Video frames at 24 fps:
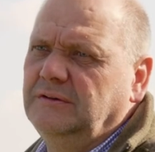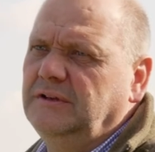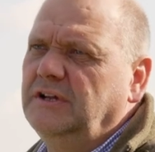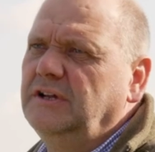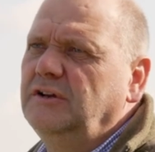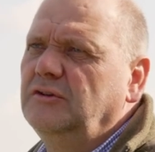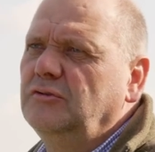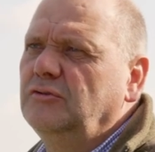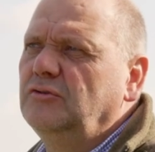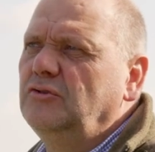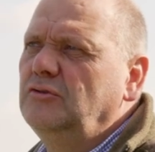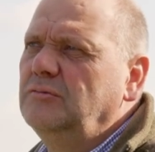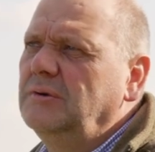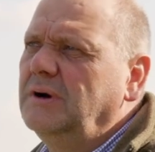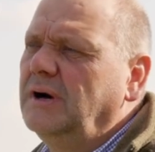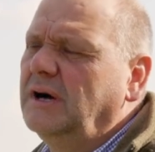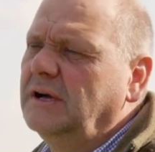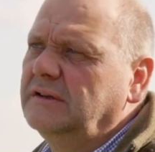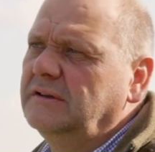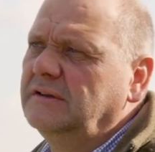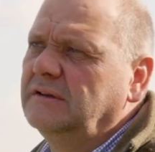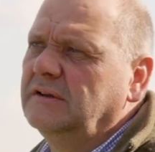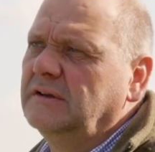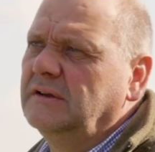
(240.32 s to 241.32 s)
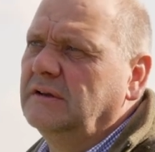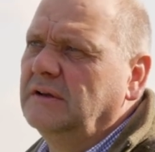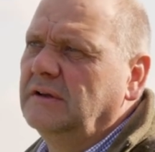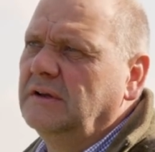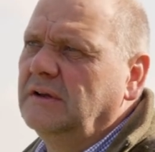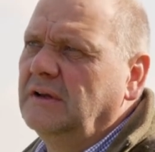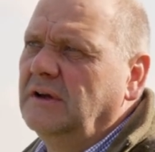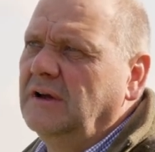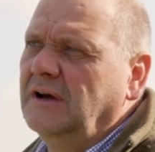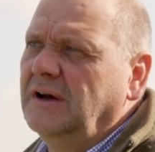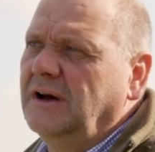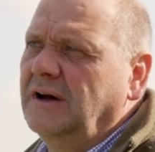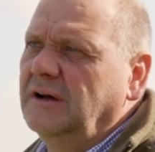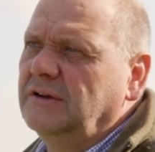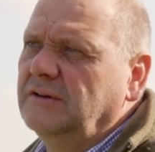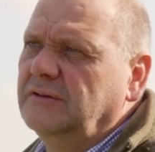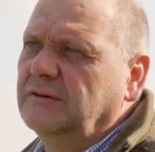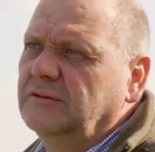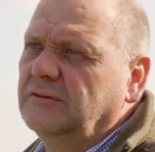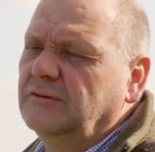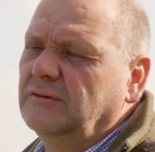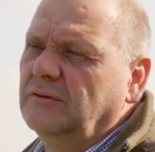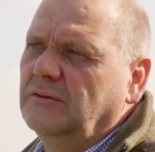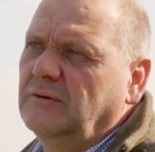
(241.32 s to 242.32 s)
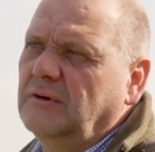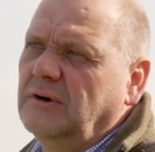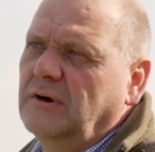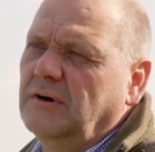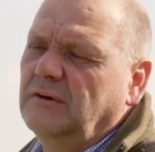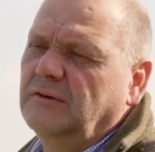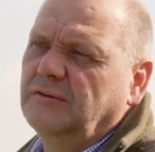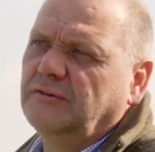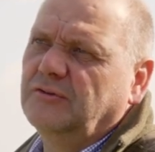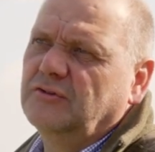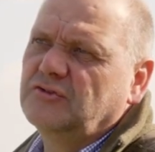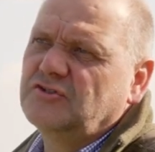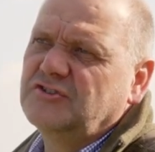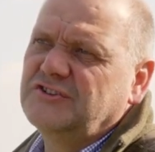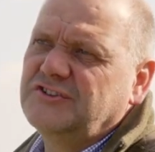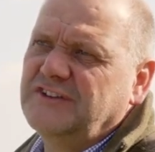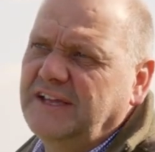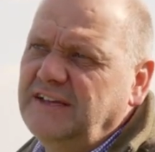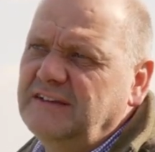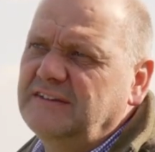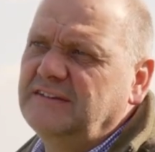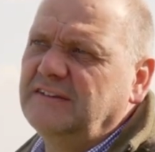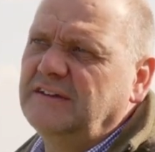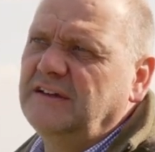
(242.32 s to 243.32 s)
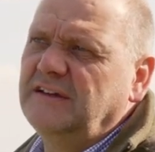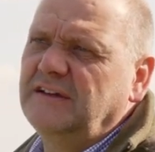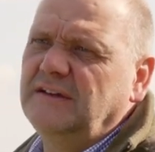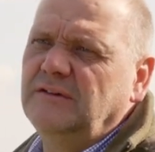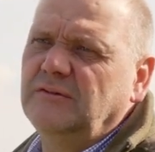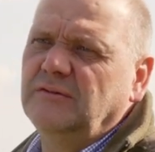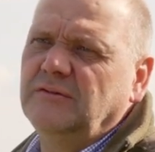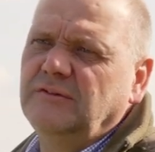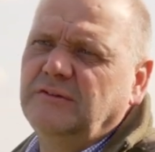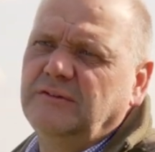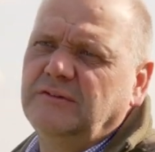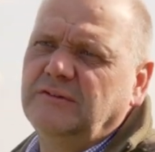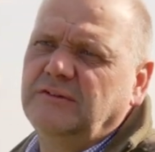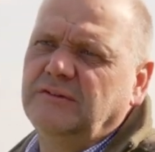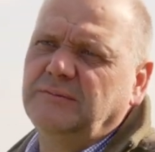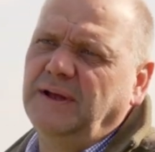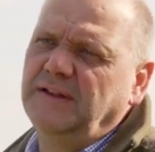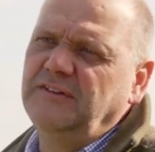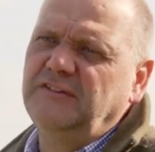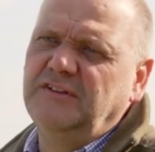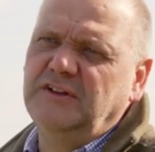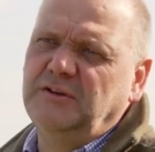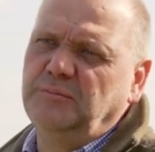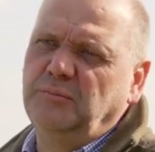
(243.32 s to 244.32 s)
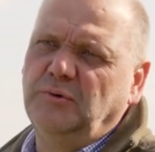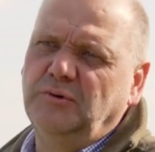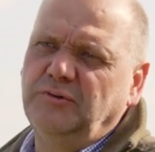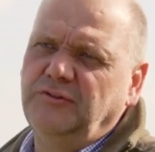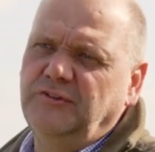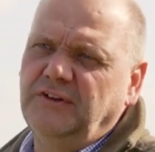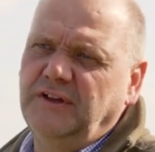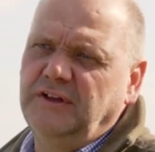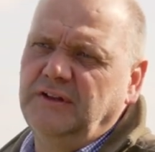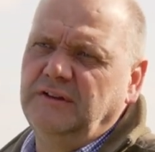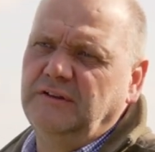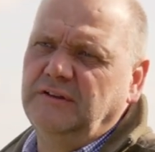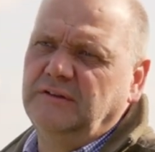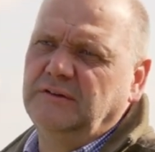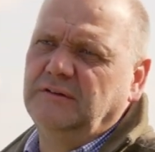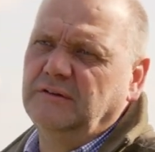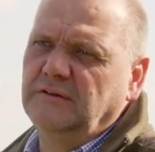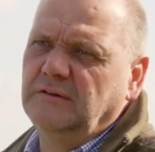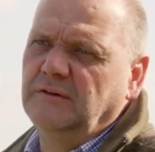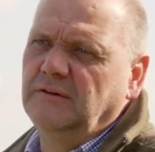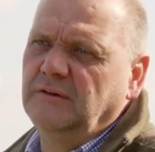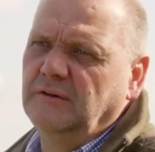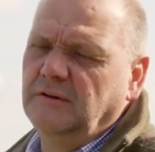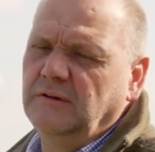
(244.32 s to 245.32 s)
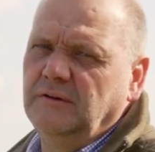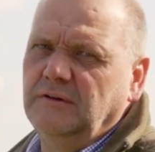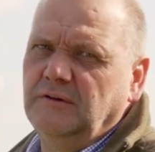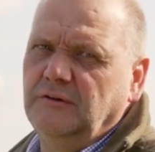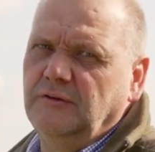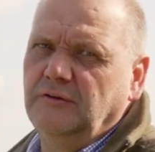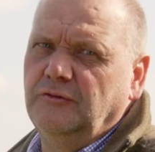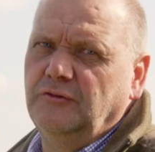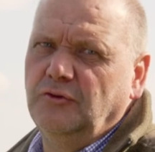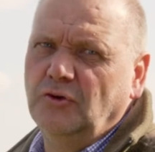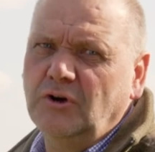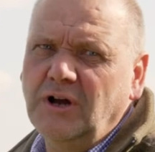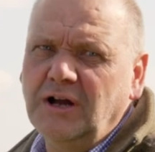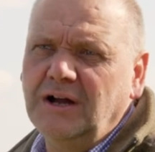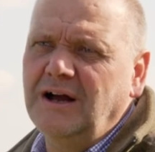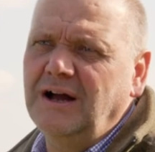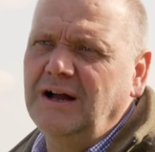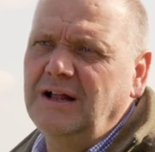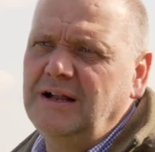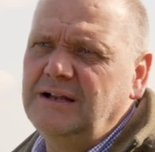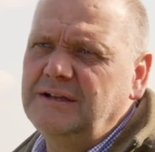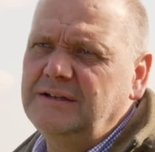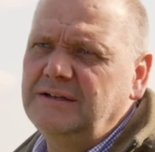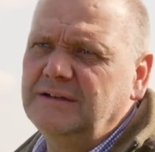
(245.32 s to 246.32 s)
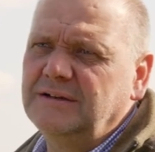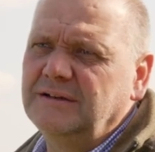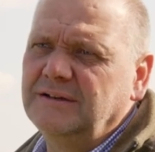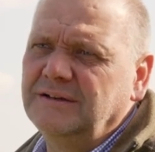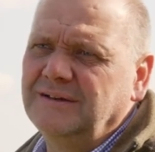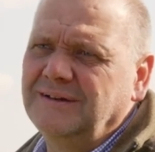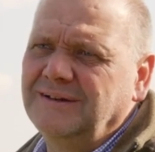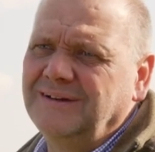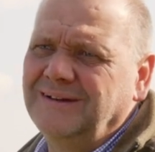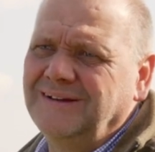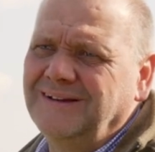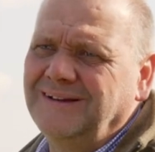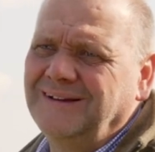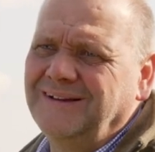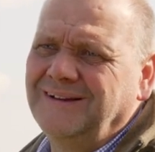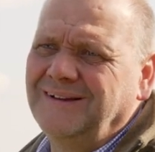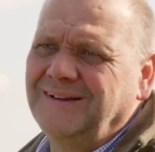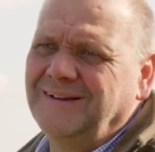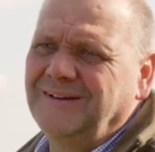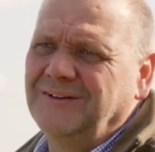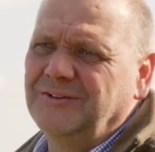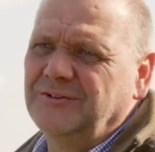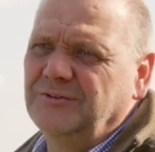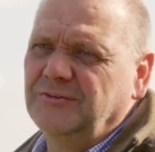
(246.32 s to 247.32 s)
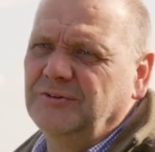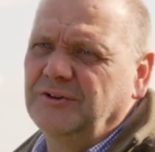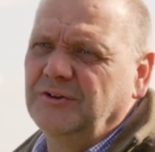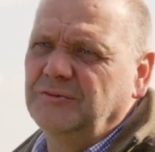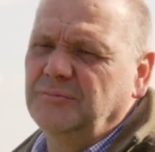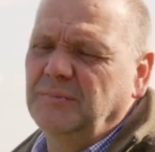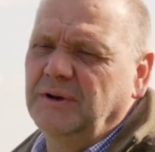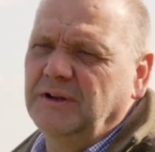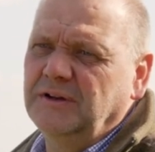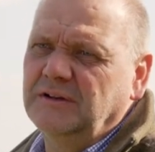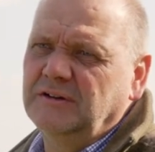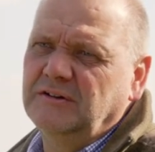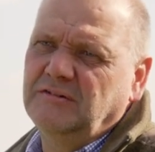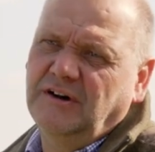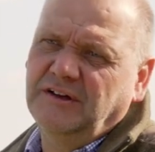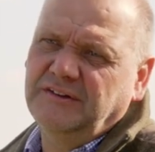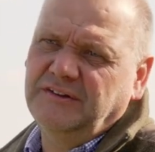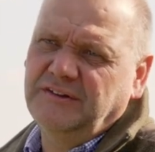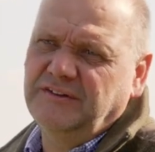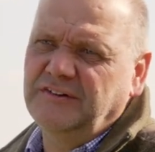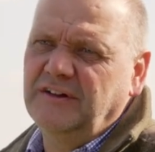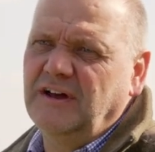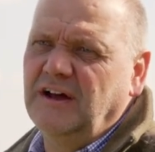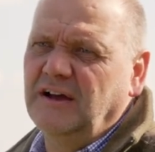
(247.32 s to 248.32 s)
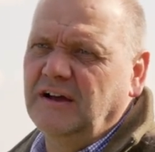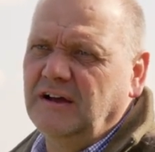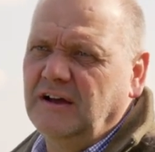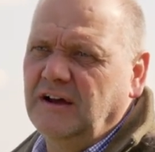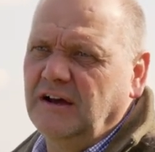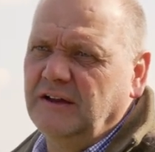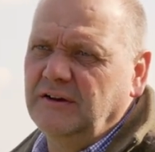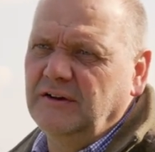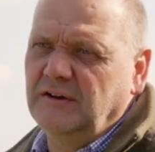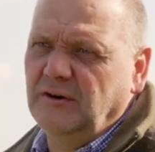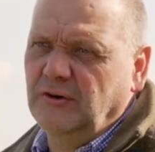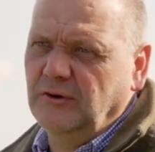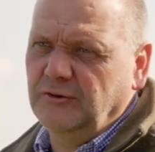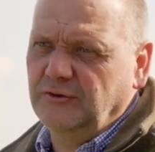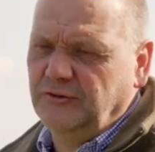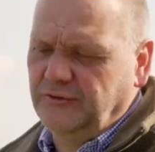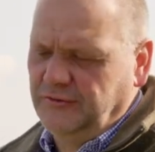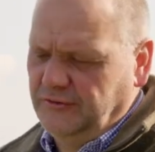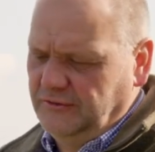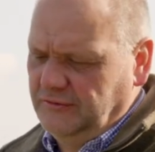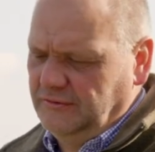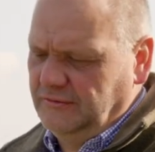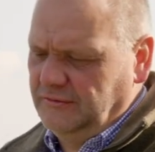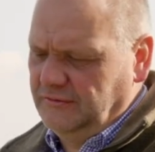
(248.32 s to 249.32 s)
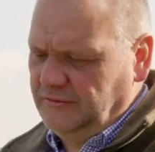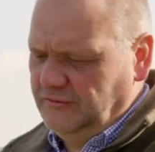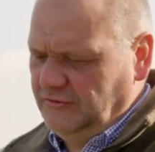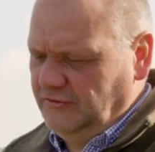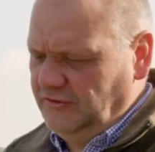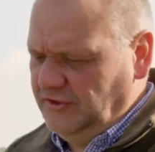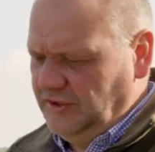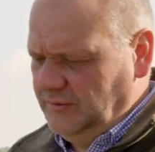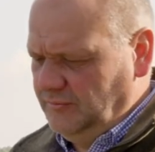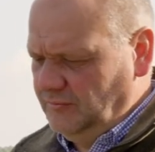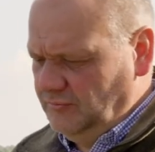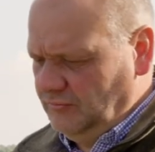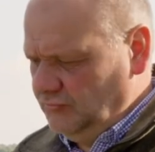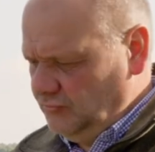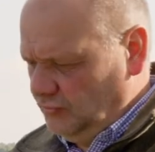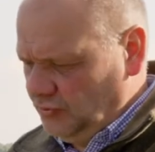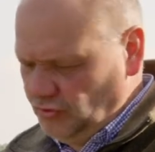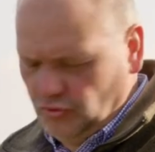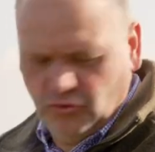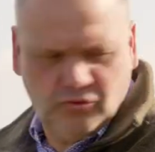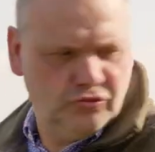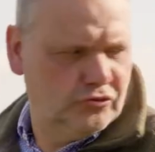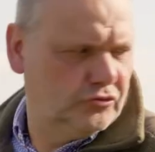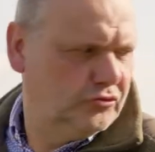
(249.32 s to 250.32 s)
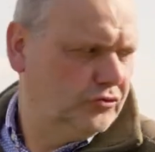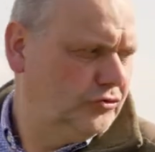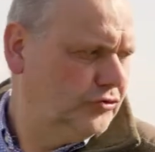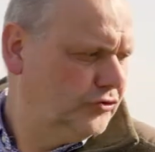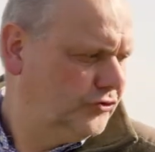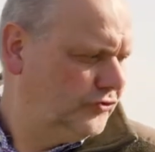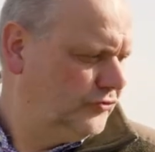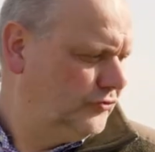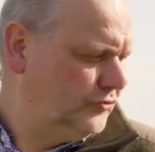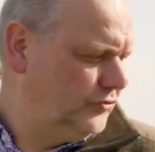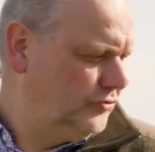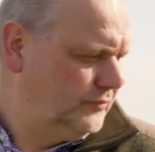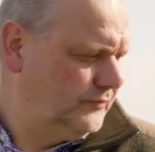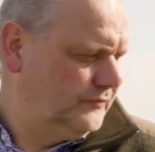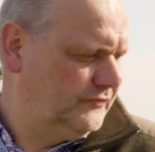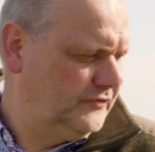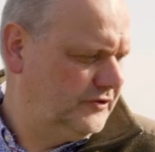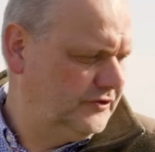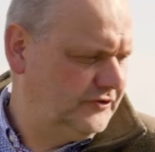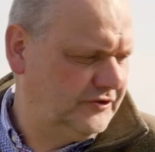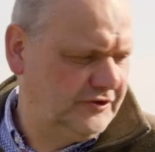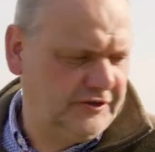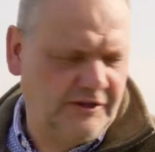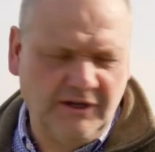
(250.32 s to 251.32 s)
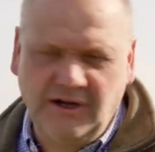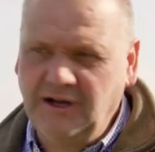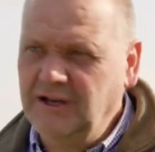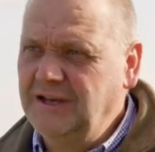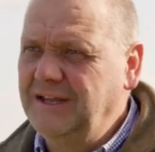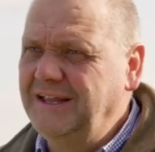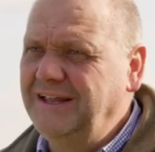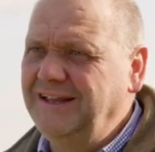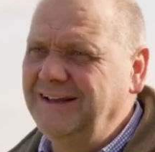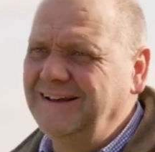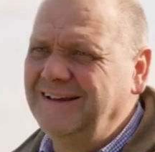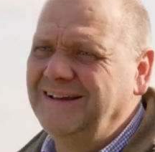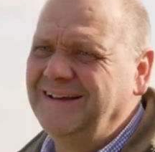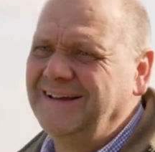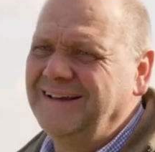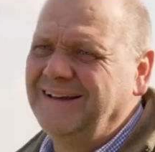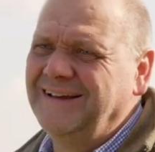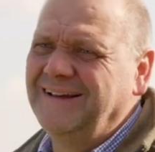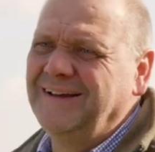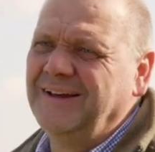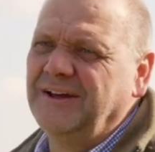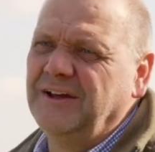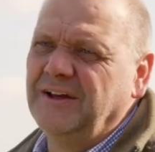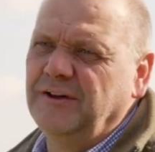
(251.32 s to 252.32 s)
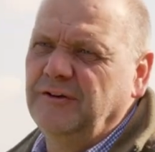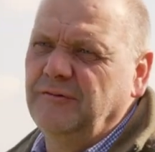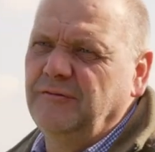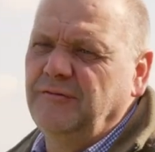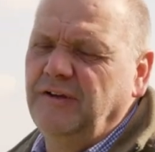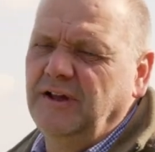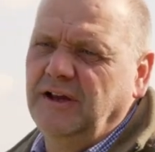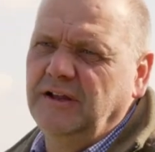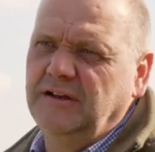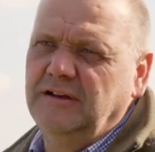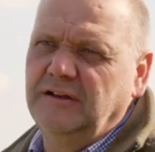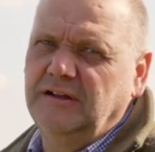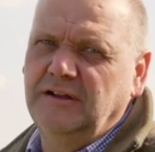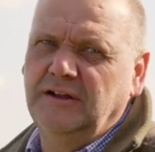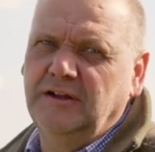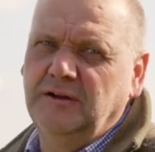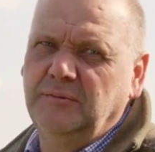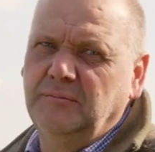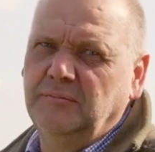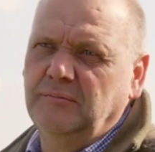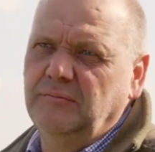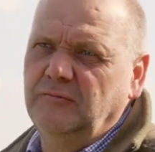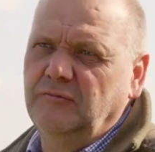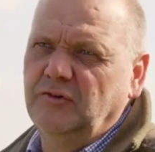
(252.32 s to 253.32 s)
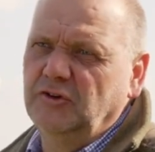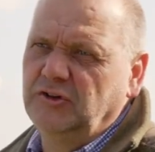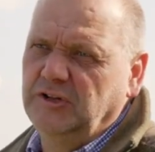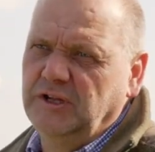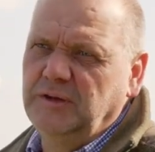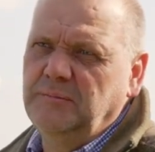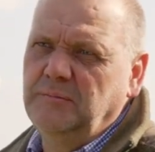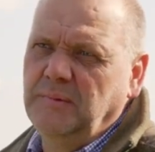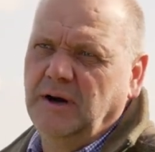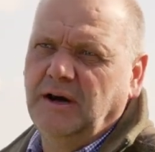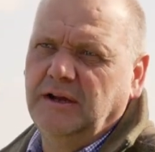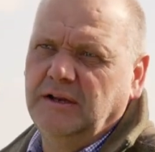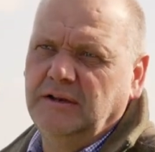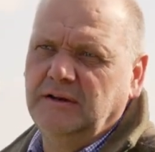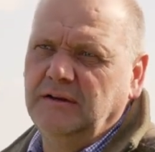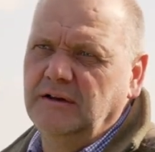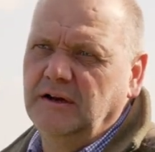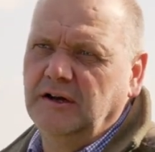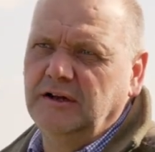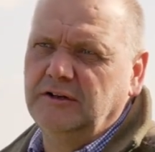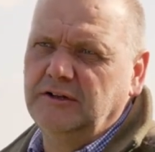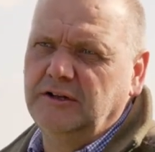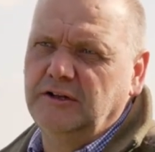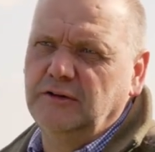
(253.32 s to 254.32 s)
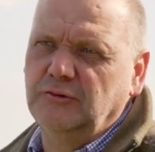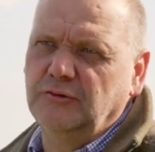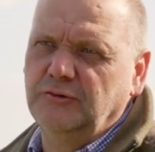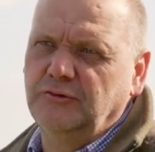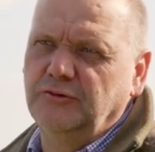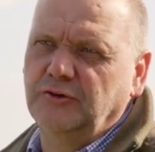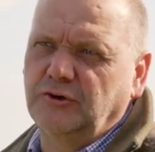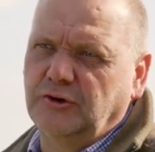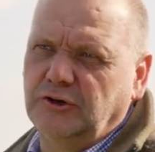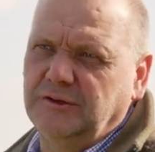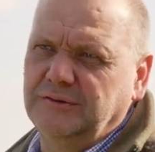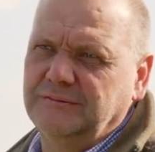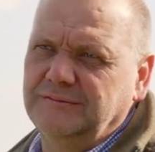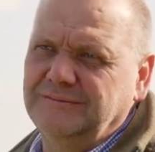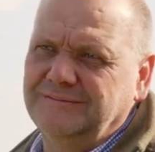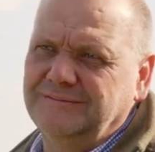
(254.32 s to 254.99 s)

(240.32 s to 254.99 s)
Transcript: Ja, jede Rübe hat hat so äh, zwischen 16 und 20 Prozent äh, Zuckergehalt, sodass man quasi sagen kann, aus sieben so großen Rüben, wie sie da liegen, werden eben, wird eben ein, ein Kilo Zucker.